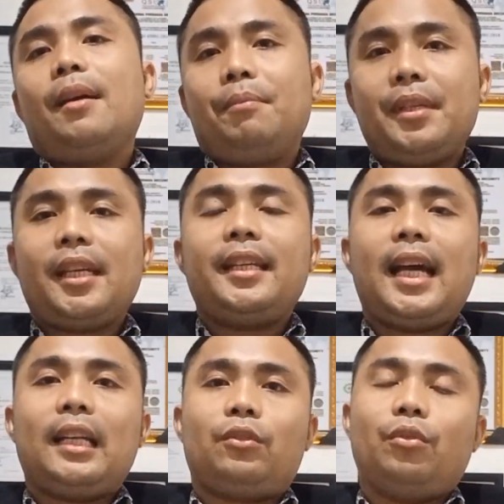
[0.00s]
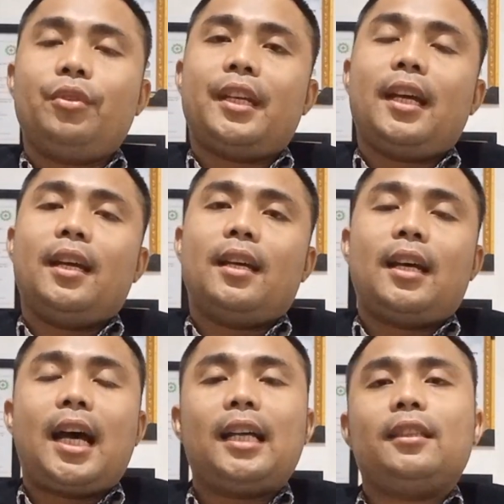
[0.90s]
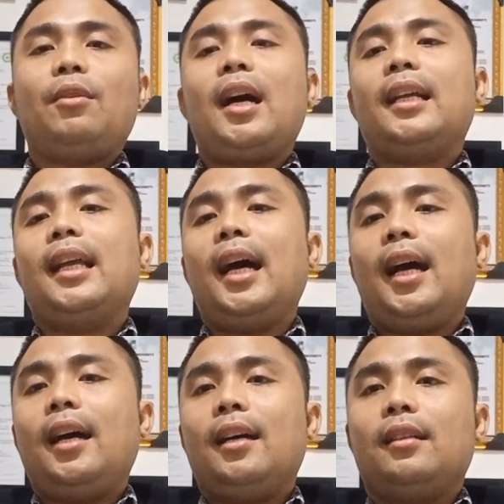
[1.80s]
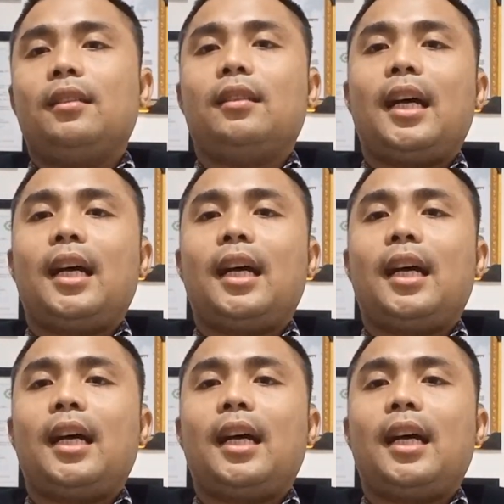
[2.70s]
bisa diatur ya atau ada e,